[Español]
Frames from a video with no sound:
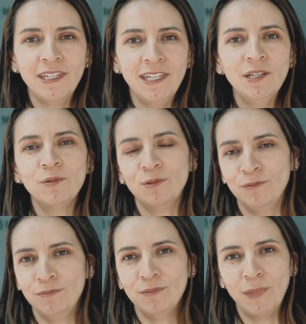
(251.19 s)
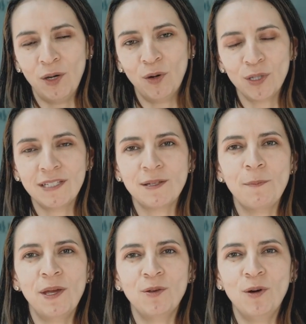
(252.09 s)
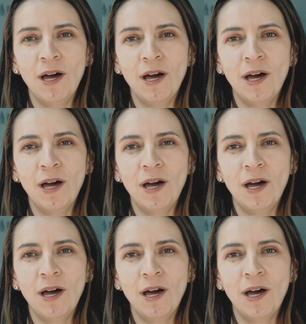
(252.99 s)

y un mejor desempeño